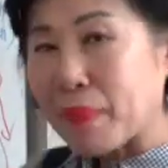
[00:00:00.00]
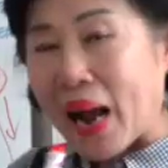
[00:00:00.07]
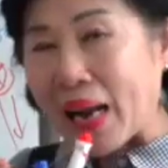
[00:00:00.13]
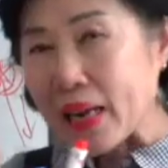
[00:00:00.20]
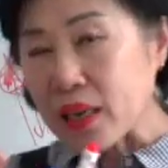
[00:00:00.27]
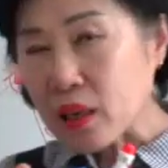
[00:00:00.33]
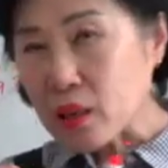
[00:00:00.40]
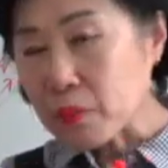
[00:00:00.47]

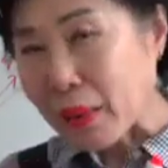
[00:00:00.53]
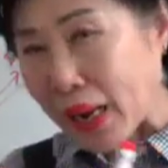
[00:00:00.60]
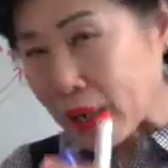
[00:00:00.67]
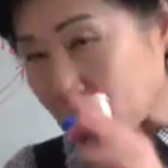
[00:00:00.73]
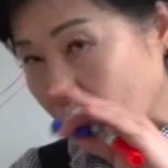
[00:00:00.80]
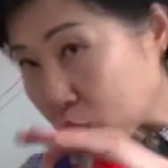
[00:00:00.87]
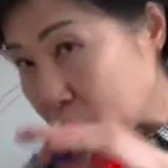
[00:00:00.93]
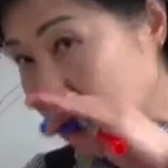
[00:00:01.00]
말,
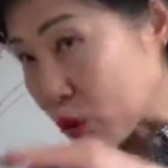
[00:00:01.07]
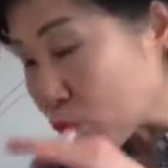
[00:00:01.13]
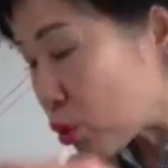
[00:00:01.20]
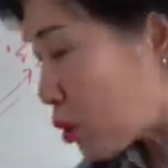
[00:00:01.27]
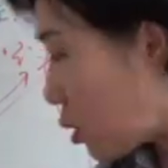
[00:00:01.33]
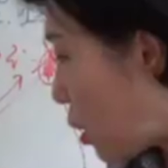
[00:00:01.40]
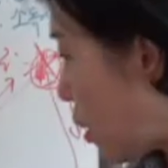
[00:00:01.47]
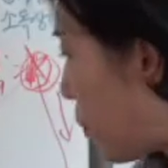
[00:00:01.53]
말거진
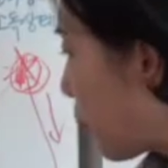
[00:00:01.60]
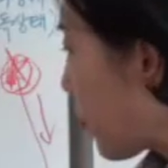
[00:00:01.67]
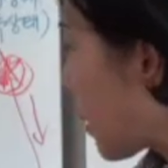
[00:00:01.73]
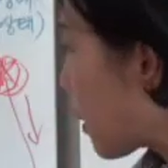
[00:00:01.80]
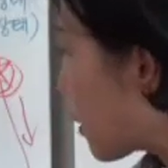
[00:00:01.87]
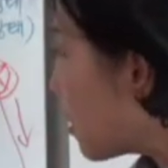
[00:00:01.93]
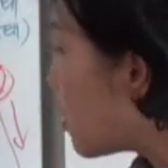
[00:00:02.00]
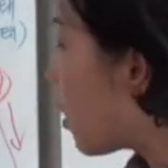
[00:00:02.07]
술을
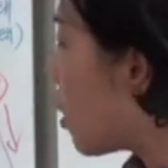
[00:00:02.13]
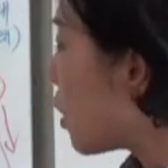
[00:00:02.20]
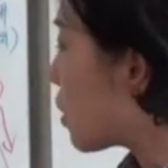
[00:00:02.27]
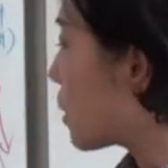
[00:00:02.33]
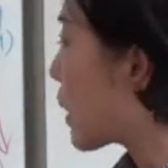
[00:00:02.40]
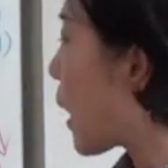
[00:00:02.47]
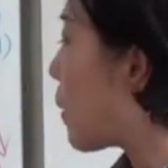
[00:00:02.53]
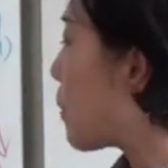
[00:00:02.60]
그걸
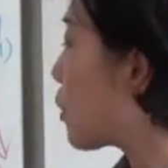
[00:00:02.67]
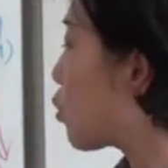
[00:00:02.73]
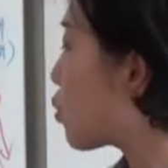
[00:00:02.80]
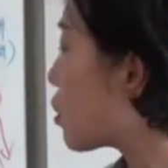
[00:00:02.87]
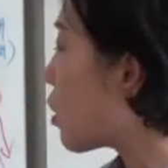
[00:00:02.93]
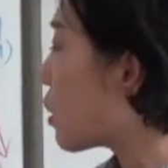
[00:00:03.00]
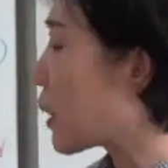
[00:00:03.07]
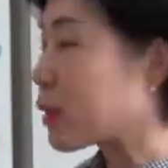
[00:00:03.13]
그 다음에
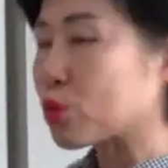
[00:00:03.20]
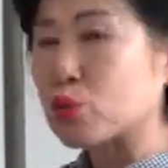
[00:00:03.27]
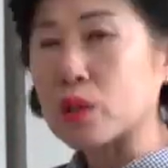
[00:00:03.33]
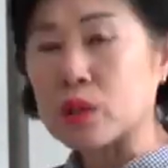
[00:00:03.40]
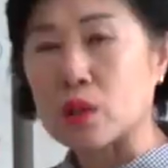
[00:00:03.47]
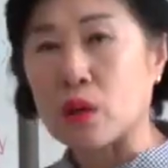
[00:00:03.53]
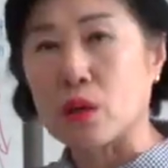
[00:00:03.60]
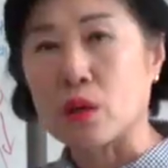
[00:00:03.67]
숙성을 할 수도
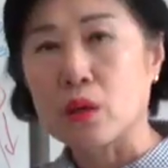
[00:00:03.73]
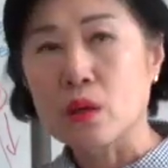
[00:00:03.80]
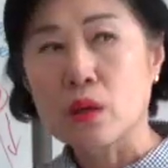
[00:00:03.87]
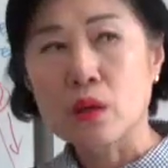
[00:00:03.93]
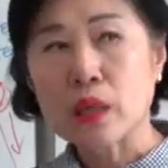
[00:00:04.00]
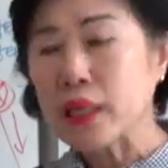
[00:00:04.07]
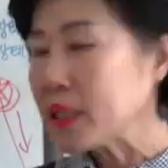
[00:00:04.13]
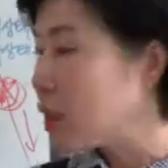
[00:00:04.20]
있어요.
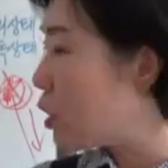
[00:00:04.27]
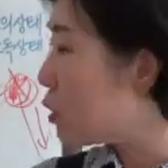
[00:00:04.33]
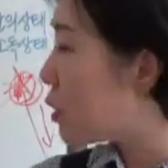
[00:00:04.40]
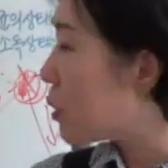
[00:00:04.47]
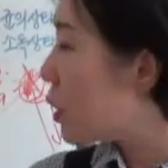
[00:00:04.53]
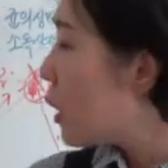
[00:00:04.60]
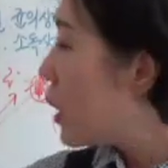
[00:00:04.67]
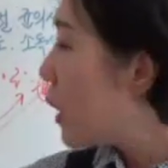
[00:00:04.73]
그러니까
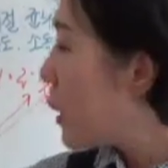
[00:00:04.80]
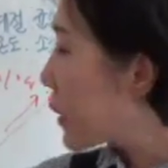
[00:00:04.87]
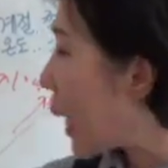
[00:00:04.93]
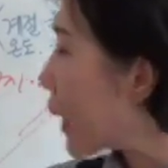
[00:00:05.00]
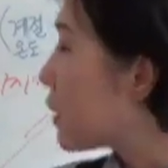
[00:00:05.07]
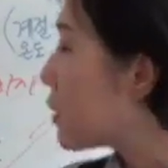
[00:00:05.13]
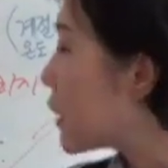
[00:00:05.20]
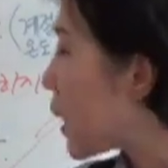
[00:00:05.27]
이거는
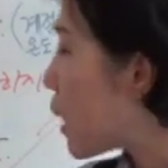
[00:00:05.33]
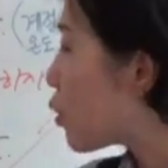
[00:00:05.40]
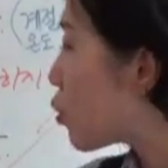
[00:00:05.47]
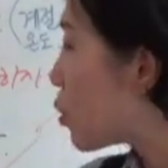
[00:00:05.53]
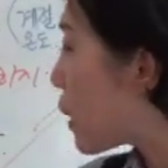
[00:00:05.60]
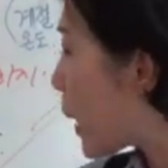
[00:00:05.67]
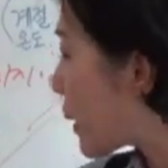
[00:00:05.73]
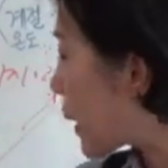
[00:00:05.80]
나는
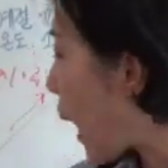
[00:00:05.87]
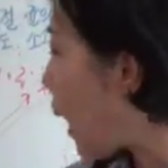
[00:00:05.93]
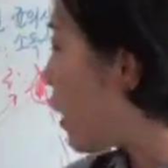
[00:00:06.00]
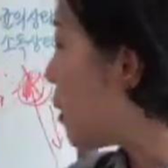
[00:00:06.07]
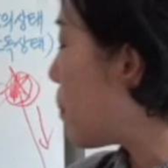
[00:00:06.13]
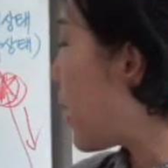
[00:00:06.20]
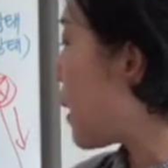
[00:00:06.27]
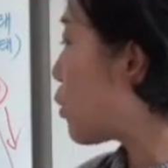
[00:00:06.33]
체주를 한
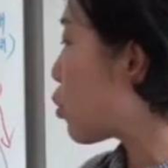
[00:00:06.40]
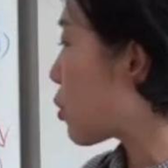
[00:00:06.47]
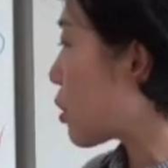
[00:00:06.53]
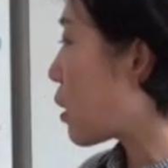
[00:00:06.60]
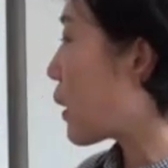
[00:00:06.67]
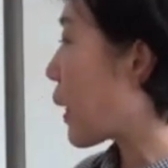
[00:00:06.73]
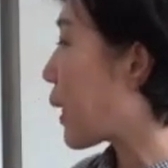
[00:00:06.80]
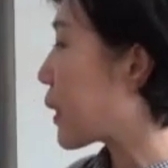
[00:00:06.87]
다음에
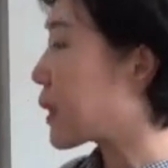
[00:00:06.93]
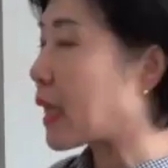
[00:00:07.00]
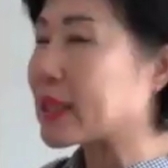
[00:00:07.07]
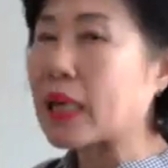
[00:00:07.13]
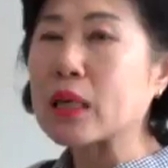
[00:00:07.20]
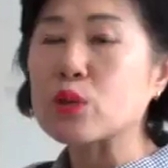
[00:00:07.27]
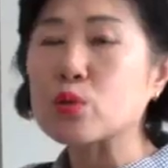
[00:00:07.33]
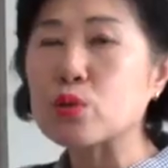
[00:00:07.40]
숙성을 하겠다.
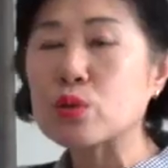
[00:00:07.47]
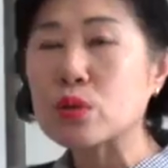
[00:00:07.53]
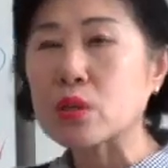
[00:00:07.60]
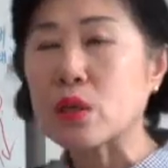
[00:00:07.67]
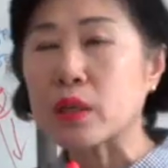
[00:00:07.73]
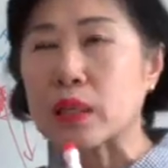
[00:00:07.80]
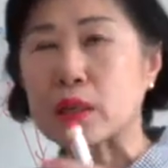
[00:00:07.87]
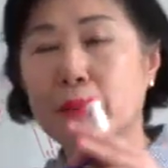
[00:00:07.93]
나는
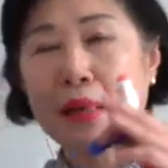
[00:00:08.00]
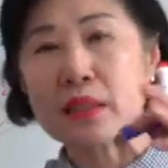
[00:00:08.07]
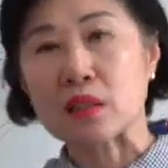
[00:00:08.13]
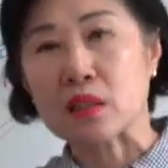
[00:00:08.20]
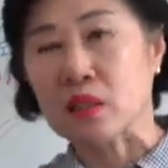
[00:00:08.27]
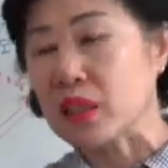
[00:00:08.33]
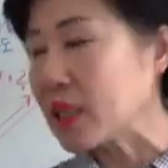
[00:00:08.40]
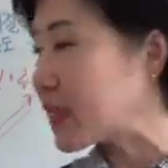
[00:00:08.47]
숙성을 해서
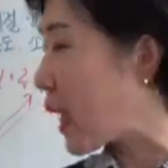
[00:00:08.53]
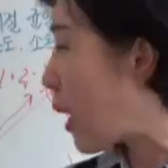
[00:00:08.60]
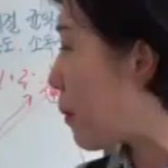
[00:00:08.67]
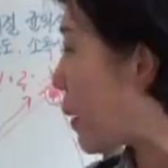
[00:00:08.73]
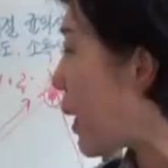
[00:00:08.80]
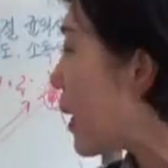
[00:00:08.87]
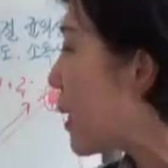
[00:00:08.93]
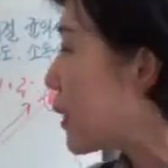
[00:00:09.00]
맛을 들인
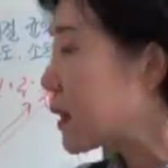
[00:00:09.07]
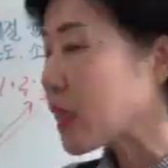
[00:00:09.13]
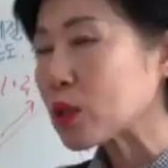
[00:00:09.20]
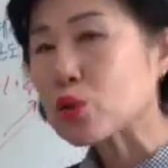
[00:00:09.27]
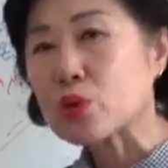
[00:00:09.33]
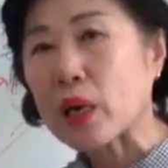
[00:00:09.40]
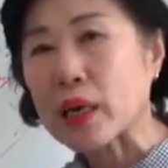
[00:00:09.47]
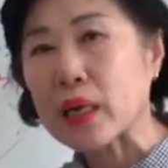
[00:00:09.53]
다음에
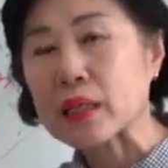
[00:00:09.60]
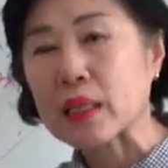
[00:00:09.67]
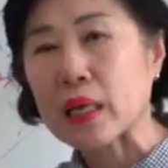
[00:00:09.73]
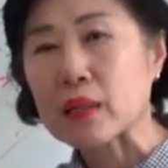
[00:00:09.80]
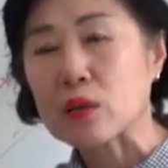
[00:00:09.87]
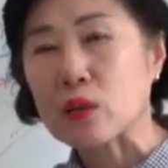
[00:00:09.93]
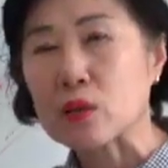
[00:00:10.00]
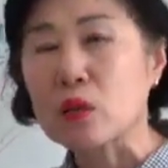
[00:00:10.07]
체주를
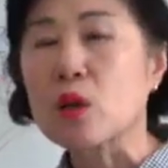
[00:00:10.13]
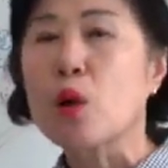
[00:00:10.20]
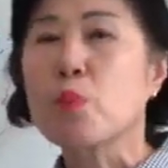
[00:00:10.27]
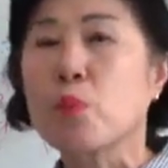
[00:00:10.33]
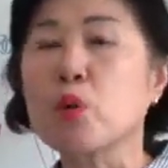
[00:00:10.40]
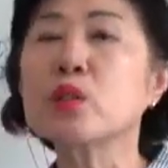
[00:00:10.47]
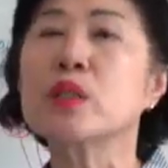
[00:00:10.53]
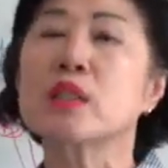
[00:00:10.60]
하겠다는 거는
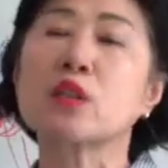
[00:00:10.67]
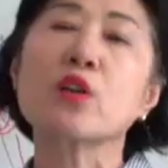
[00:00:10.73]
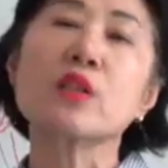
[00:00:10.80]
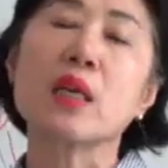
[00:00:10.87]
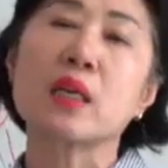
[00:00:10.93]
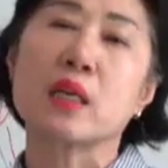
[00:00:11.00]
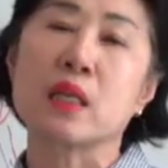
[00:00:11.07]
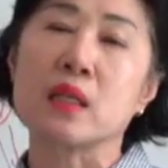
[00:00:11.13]
본인의
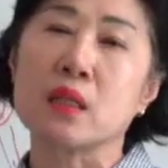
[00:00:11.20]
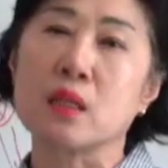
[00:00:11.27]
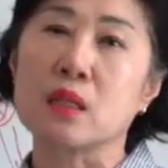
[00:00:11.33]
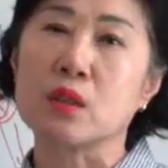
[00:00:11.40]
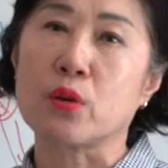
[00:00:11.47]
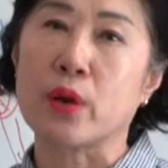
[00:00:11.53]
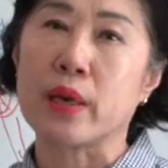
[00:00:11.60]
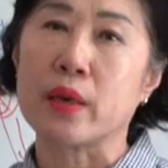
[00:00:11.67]

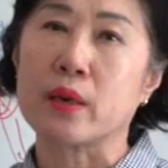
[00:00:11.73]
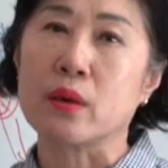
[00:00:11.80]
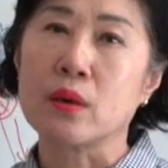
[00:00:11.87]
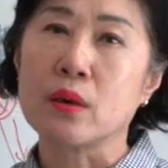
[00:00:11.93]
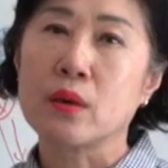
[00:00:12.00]
선택인 거예요.